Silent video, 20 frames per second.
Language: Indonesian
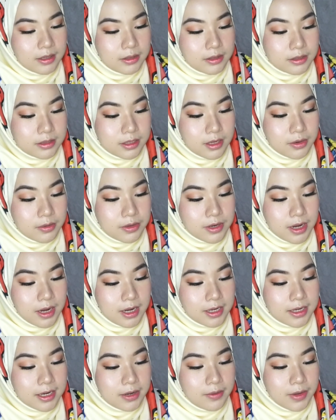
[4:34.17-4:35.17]
setelah udah
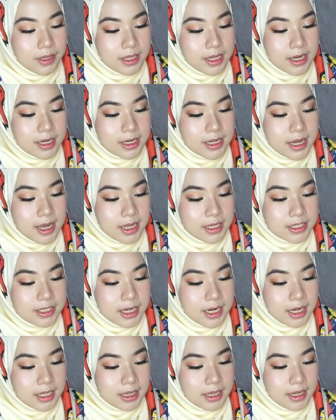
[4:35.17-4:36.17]
ada riwayat hadiah,
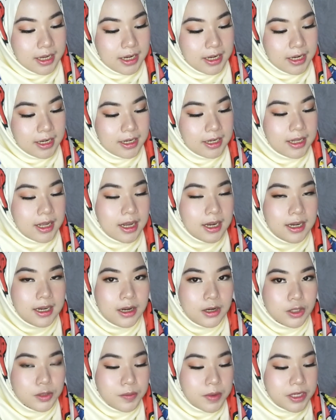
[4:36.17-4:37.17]
cara pelayanan ini kalian
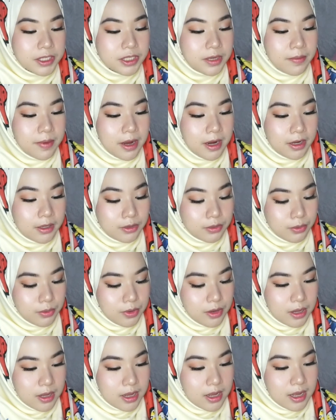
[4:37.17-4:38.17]
harus baca banget
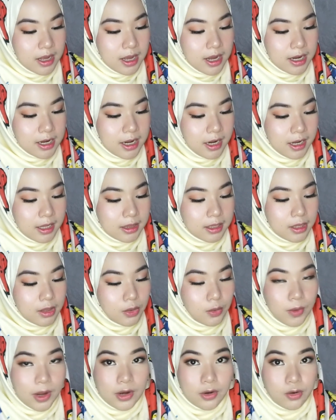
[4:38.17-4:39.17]
tuh. Ada
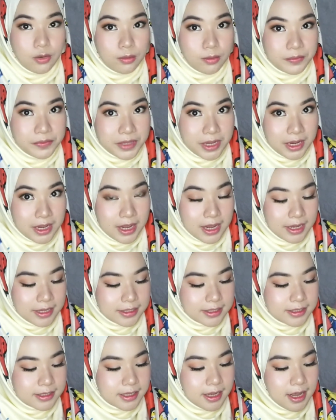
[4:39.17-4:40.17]
ketentuan umumnya
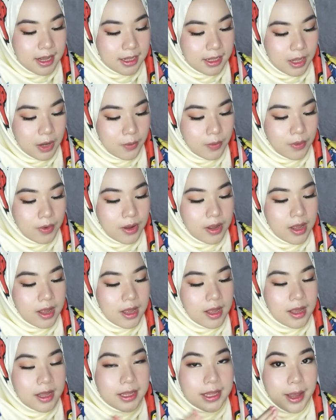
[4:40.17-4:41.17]
guys, kalau
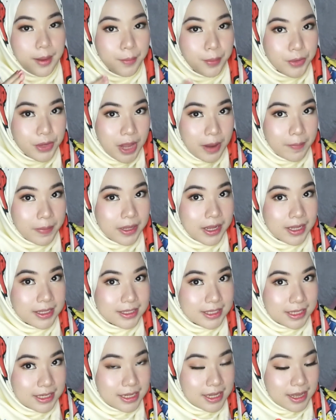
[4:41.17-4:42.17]
yang punya
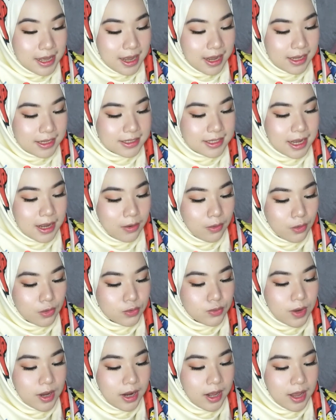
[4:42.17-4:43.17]
aplikasi ini guys
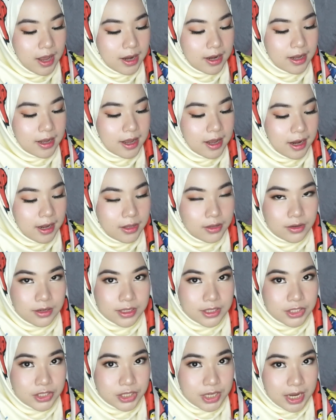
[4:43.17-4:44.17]
harus warga negara
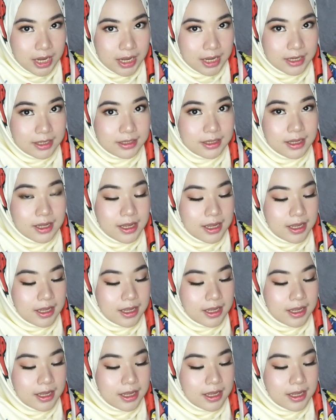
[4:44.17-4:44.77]
Indonesia,